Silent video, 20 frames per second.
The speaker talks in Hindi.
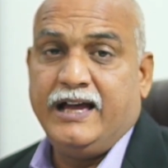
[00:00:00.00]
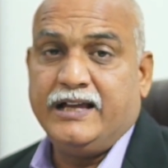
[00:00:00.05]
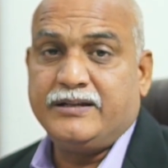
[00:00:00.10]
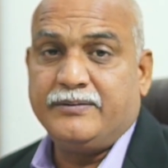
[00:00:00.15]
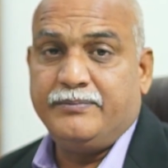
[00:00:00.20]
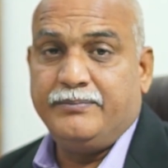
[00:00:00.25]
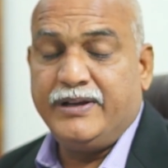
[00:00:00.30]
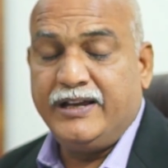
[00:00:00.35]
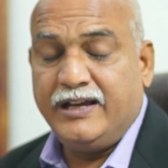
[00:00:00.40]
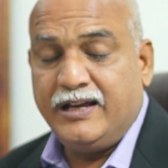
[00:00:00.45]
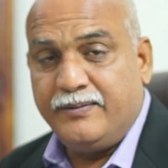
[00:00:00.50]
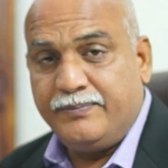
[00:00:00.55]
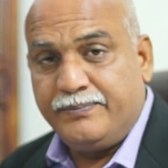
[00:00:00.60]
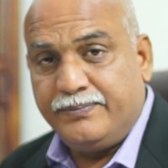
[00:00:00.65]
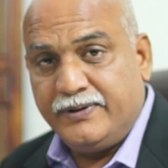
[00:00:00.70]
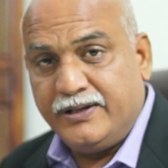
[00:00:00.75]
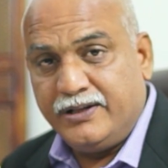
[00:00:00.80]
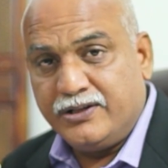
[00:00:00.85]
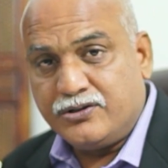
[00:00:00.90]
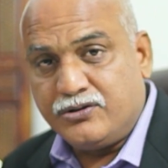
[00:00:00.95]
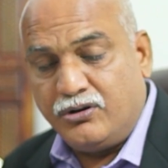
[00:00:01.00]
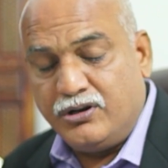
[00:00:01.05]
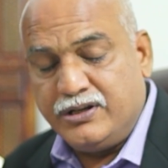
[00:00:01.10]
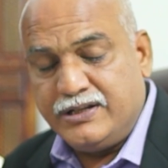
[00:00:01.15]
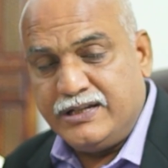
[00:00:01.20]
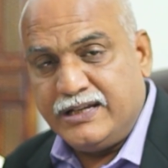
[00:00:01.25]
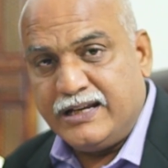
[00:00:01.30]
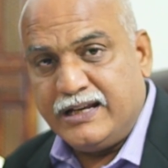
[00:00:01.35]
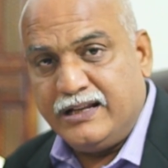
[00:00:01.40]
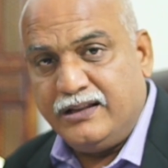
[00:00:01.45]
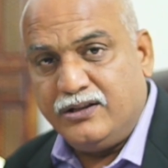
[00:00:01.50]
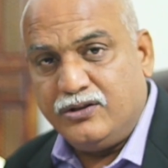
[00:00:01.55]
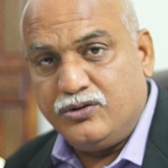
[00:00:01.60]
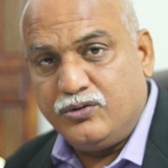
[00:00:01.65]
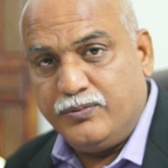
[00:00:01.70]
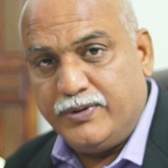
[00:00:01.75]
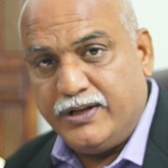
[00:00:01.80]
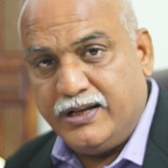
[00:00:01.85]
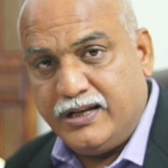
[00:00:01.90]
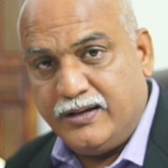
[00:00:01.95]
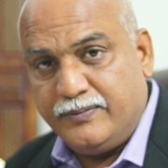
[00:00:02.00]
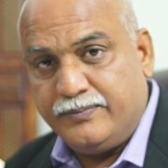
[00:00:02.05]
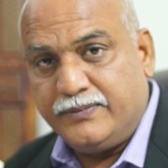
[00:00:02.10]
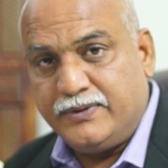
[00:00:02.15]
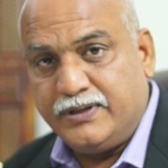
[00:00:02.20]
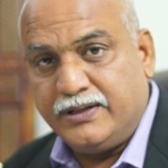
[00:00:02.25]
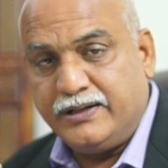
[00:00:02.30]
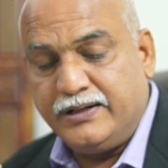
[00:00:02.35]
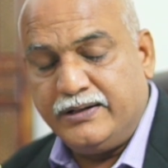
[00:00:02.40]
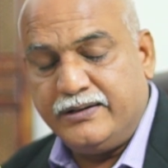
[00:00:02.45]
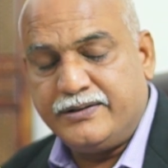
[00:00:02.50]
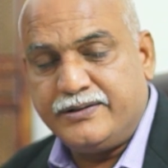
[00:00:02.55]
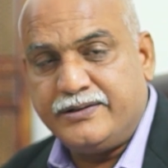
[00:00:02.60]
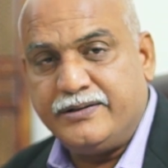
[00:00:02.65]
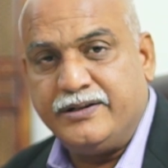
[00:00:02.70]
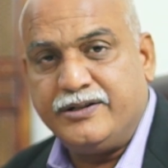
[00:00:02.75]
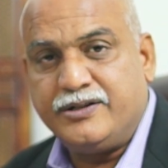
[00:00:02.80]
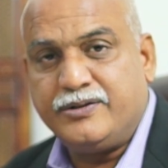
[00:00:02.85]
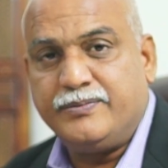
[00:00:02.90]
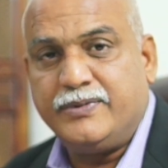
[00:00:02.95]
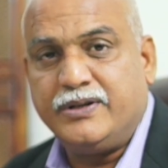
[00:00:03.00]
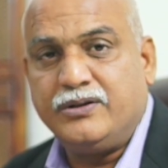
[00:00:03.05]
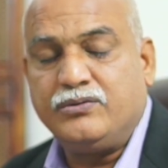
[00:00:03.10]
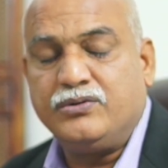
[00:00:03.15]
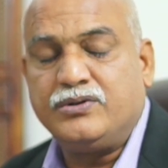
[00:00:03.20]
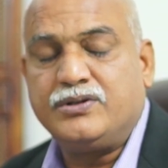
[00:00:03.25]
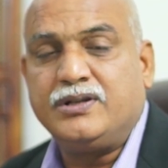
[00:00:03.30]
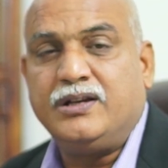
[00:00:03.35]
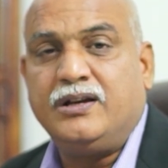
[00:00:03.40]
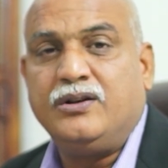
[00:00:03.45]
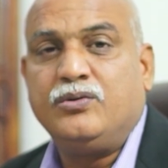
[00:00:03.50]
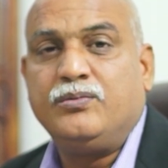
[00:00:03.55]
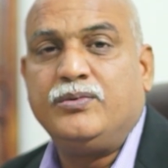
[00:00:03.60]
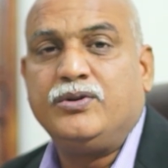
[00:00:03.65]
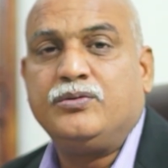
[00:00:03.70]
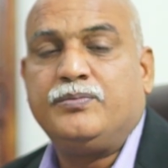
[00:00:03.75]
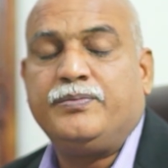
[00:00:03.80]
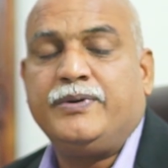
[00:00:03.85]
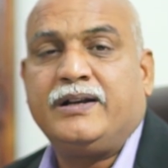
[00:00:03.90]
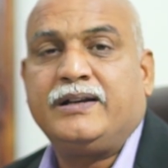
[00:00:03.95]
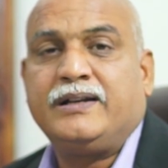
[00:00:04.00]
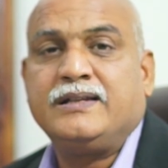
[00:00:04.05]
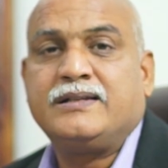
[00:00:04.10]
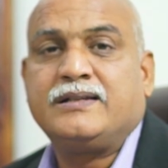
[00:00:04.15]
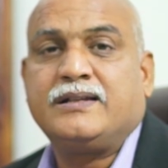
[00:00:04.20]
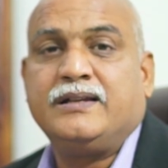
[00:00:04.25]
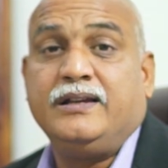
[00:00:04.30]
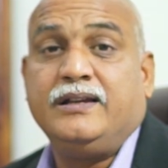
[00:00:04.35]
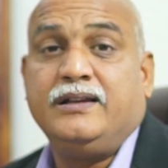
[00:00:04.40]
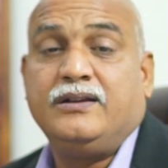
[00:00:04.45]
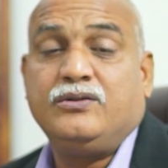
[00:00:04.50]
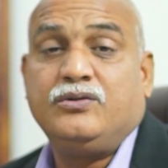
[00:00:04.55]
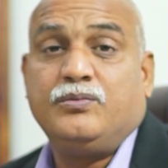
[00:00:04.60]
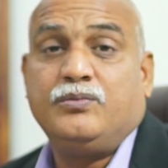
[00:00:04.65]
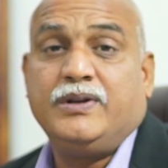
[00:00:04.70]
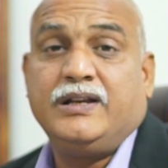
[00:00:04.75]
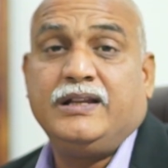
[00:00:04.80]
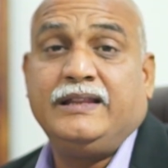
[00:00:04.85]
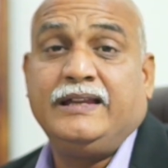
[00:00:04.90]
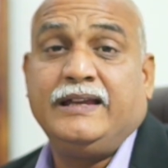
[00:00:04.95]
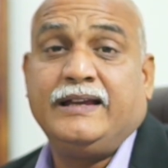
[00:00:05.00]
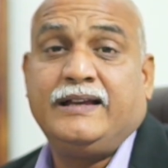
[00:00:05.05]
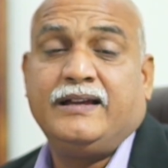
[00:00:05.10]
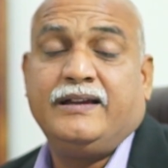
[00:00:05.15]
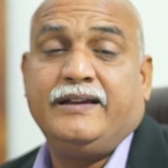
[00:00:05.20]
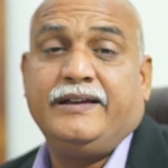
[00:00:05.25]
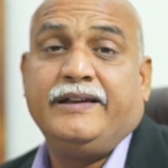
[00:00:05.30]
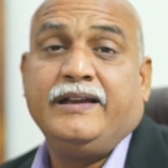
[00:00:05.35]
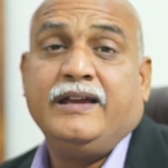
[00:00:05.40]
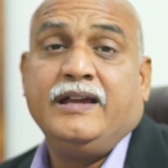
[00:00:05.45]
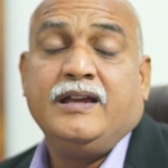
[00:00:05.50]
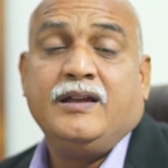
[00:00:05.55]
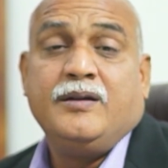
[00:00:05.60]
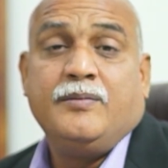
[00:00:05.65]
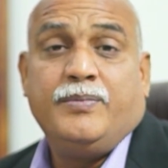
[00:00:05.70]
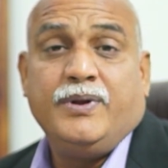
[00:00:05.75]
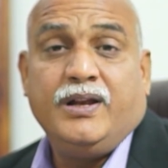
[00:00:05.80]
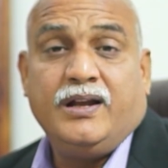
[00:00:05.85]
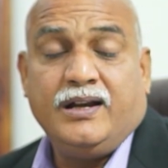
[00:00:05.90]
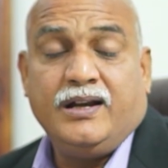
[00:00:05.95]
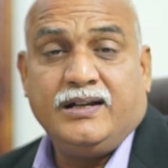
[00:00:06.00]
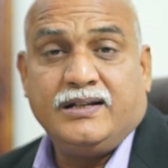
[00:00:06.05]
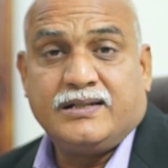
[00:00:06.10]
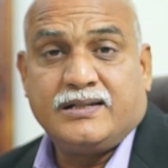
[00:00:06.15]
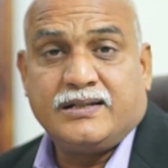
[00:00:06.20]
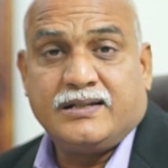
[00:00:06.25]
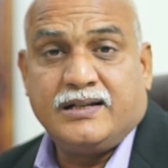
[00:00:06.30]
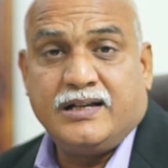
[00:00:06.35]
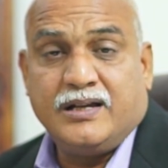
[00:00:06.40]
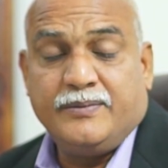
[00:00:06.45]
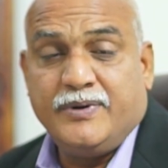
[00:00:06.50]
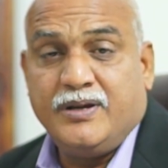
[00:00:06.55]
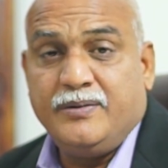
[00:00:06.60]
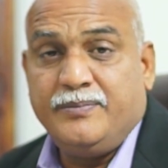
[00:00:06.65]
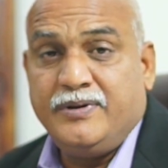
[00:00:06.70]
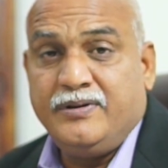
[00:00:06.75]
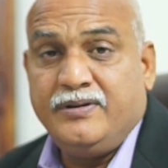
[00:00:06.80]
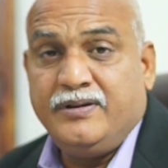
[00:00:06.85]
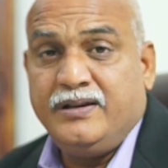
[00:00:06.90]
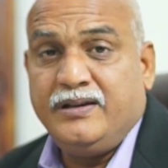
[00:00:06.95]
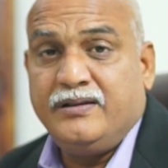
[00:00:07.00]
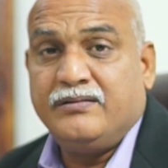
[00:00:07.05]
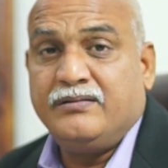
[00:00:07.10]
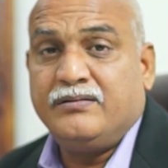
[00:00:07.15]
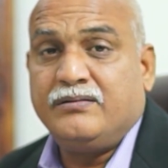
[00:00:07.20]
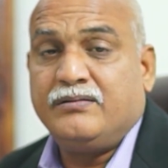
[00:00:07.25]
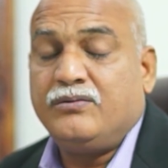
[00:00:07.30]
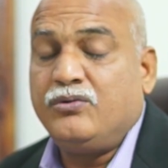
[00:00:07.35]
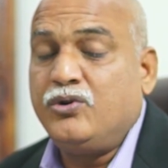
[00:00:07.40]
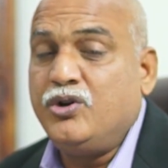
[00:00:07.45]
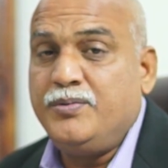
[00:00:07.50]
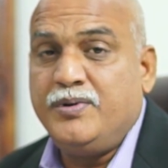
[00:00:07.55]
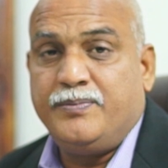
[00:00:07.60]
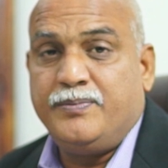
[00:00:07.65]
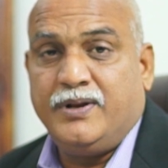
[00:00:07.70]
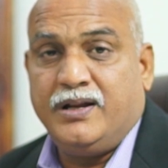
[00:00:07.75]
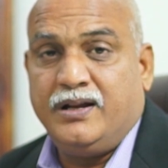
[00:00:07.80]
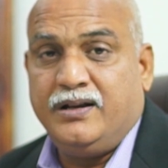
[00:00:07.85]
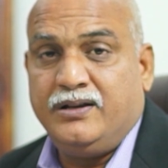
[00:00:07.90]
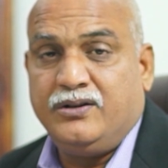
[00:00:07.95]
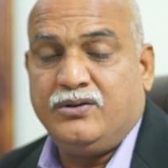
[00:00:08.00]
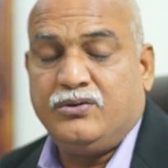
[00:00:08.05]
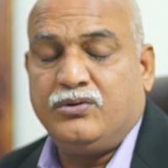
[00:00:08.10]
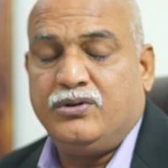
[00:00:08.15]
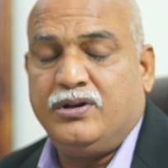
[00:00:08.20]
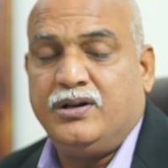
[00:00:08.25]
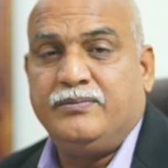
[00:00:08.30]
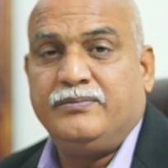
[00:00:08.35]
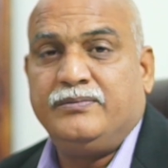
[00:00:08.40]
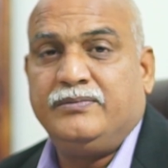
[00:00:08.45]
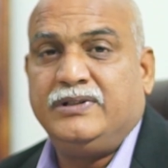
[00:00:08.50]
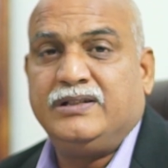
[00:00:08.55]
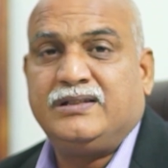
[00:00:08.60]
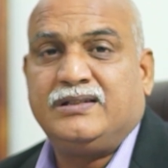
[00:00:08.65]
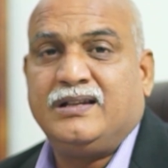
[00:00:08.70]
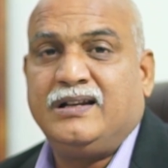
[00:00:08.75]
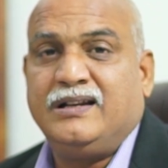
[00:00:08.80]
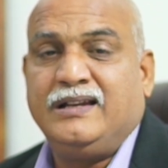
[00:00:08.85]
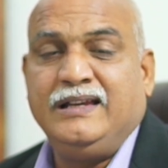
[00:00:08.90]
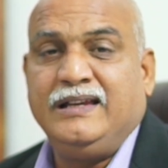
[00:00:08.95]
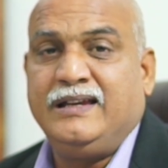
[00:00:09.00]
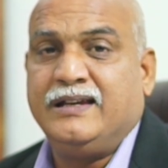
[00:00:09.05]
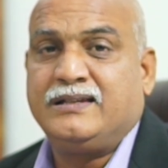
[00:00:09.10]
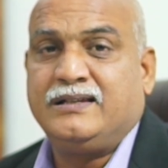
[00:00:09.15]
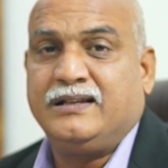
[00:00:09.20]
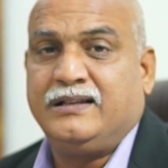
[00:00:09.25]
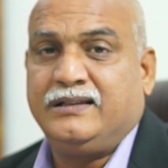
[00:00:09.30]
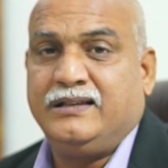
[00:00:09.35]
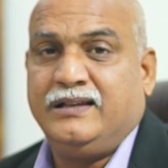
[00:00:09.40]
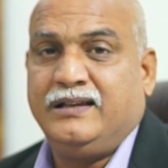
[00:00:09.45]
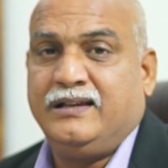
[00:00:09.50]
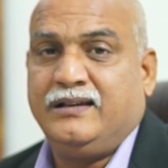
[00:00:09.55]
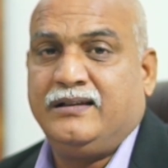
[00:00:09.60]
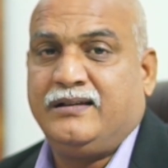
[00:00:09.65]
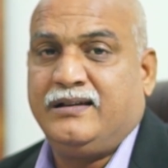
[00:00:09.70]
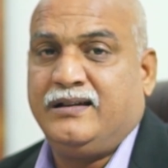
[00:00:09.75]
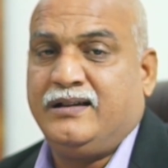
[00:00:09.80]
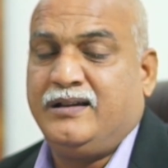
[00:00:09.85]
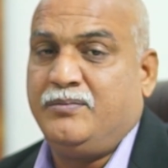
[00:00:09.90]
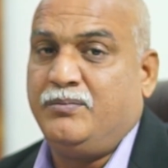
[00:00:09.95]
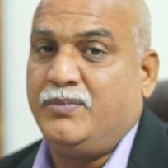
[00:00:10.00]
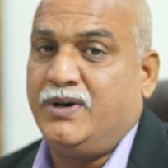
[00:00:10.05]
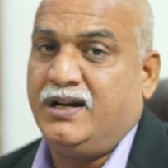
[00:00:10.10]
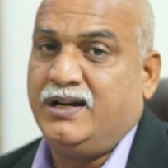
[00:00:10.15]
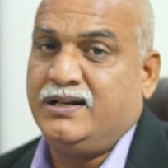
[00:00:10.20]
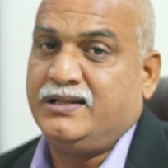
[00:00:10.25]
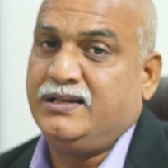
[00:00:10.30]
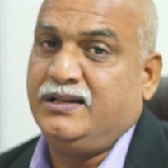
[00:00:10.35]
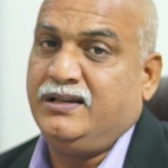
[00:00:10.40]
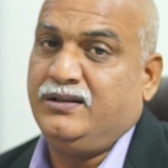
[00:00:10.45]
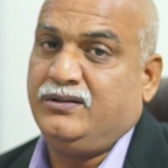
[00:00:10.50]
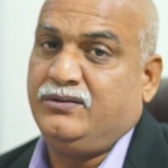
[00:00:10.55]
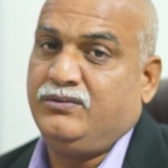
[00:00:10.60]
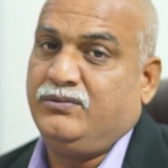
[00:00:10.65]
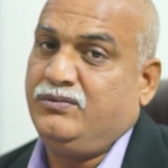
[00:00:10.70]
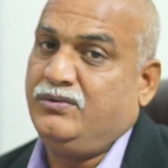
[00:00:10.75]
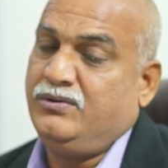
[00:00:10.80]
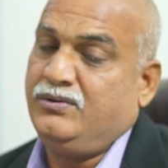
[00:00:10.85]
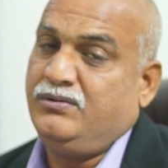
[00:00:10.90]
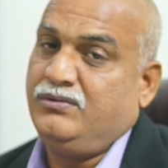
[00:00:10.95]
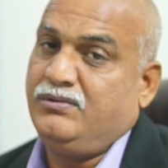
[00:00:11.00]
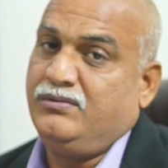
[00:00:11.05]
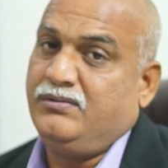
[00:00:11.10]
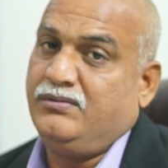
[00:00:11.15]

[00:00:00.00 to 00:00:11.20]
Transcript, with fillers: अच्छा मैं अपनी एस्ट्रोलॉजी के अंदर जो मैंने अब तक रिसर्च में कुछ सालों में जो प्रैक्टिस करी है जो मैंने देखा है प्लानट्स कभी भी कोई भी प्लानट को हम इस तरह नहीं कह सकते कि अगर मार्स है तो वो